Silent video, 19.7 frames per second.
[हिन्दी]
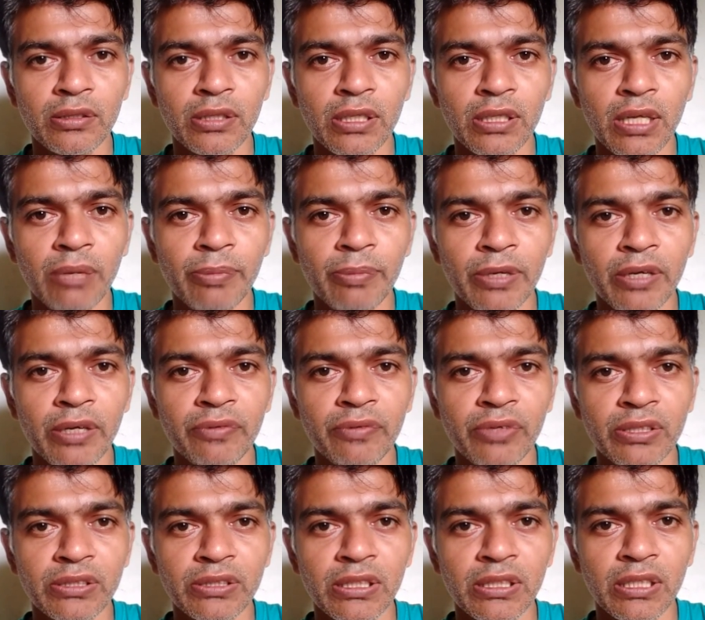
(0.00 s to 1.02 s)
तेरह मेगा
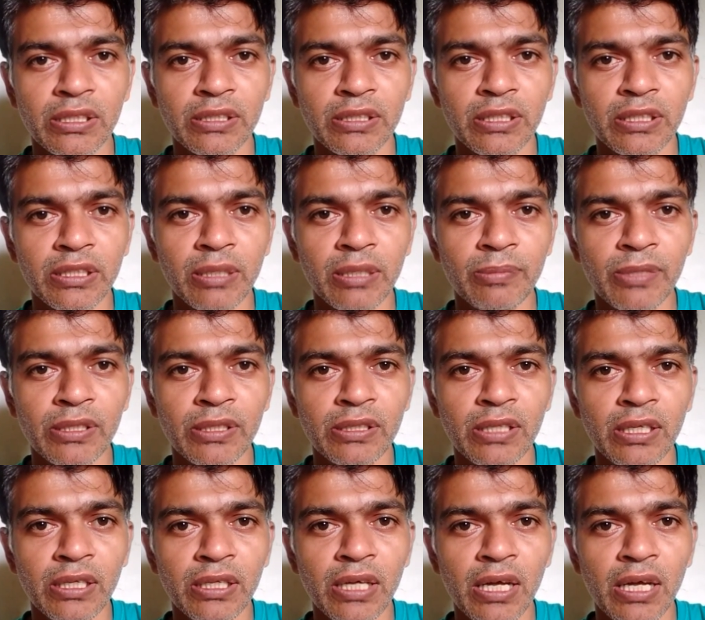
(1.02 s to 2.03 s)
फिक्सल का रियर कैमरा
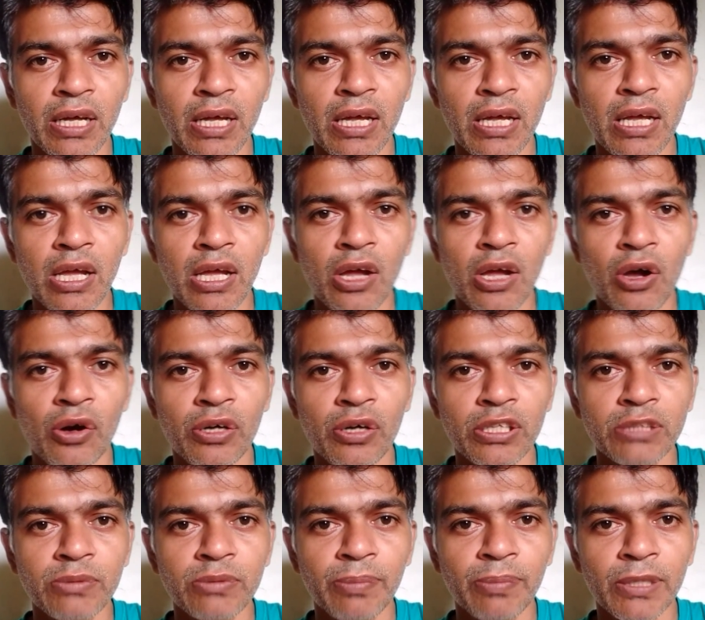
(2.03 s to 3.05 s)
दिया गया है और
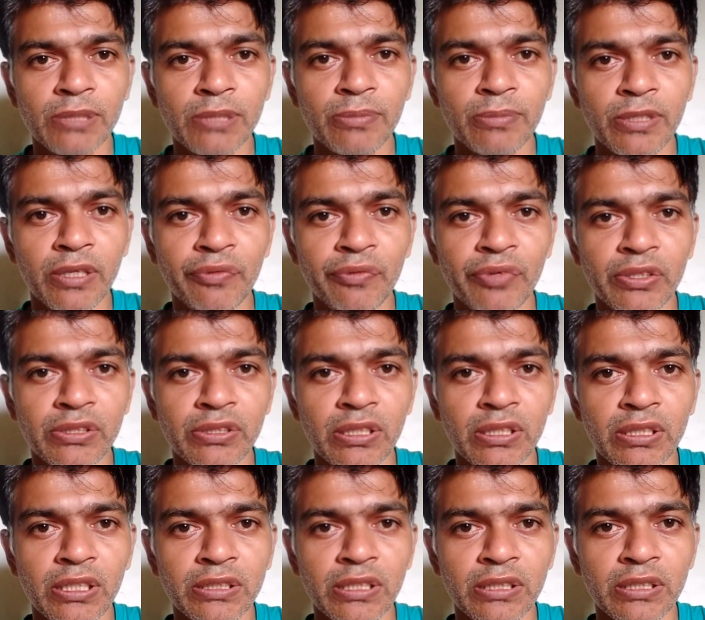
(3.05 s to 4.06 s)
इसमें पाँच मेगा
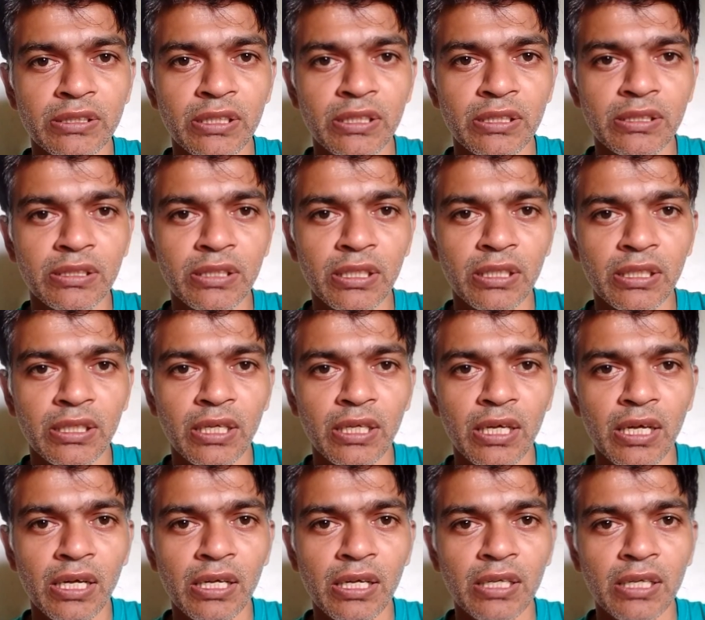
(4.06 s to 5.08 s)
फिक्सल का सेंसर दिया गया
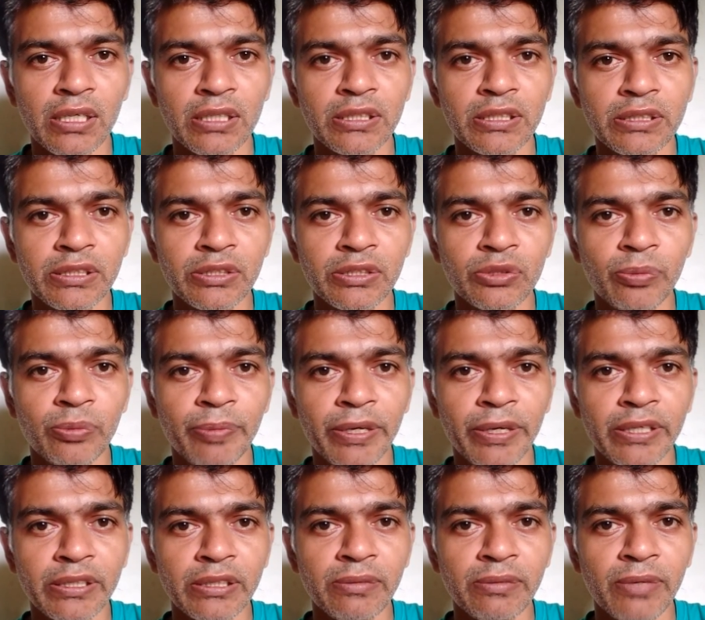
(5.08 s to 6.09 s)
है इसकी जो
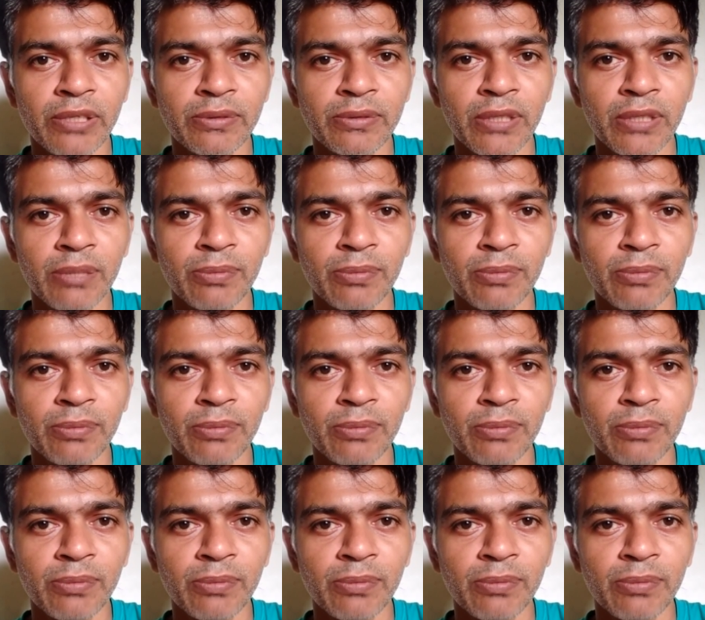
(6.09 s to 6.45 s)
बैटरी है